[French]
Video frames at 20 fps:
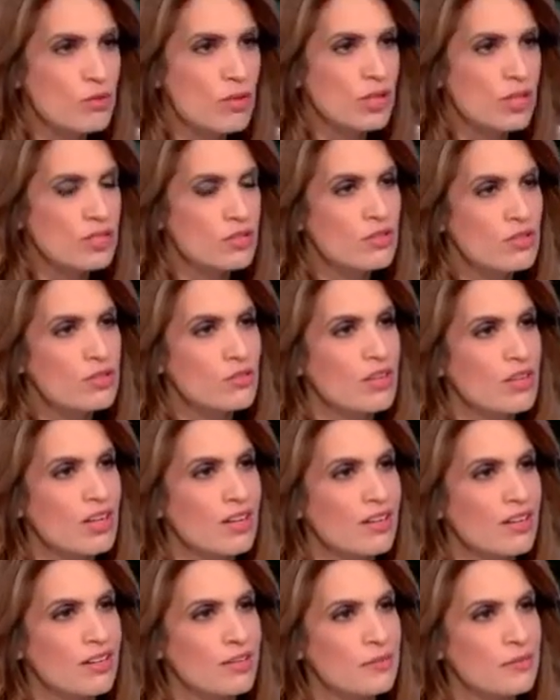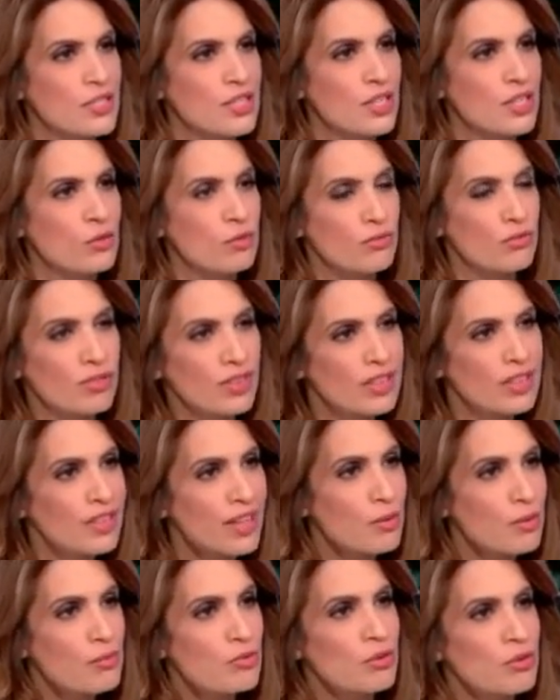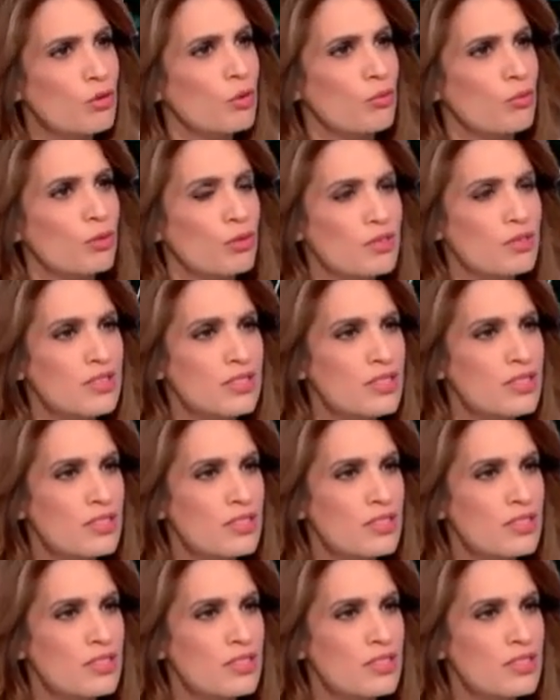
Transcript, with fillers: et se disent oh là là, Michel Onfray, il est un peu complotiste.